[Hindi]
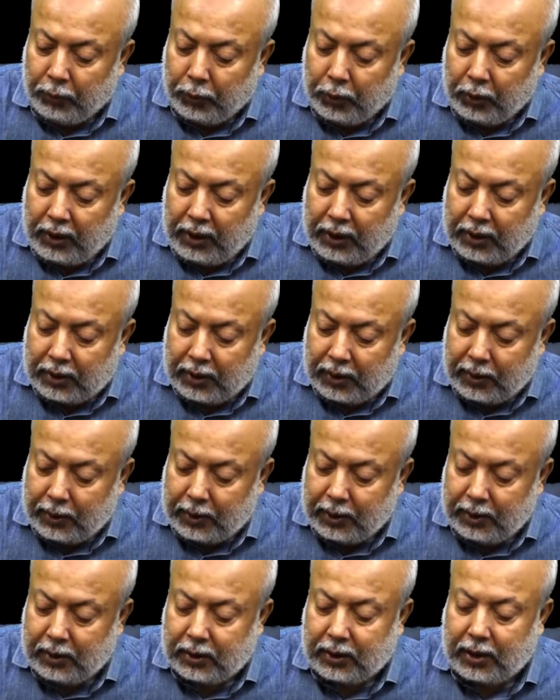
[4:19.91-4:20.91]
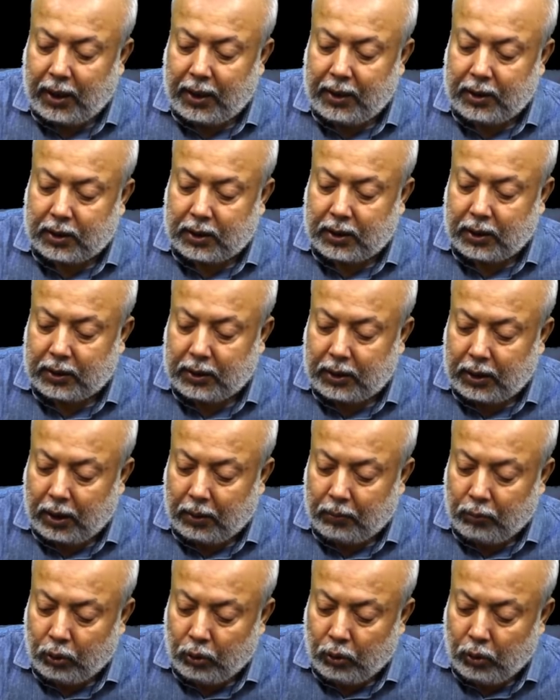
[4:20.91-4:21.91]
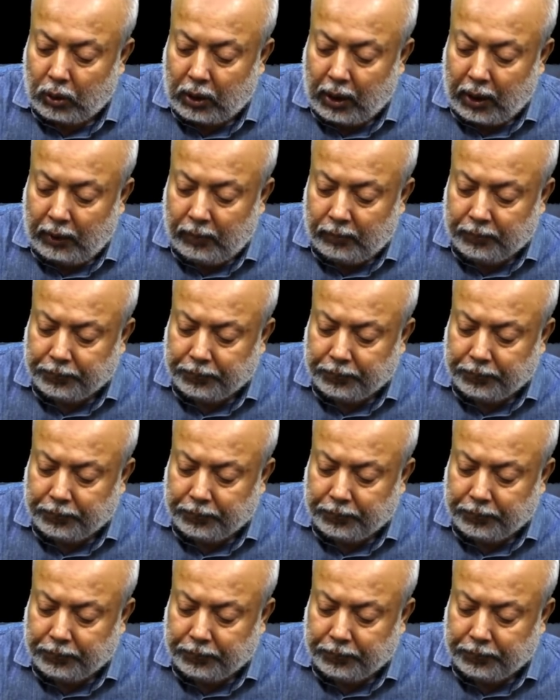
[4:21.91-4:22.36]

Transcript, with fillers: तो ये सेंटेंस का स्ट्रक्चर हम लोगों का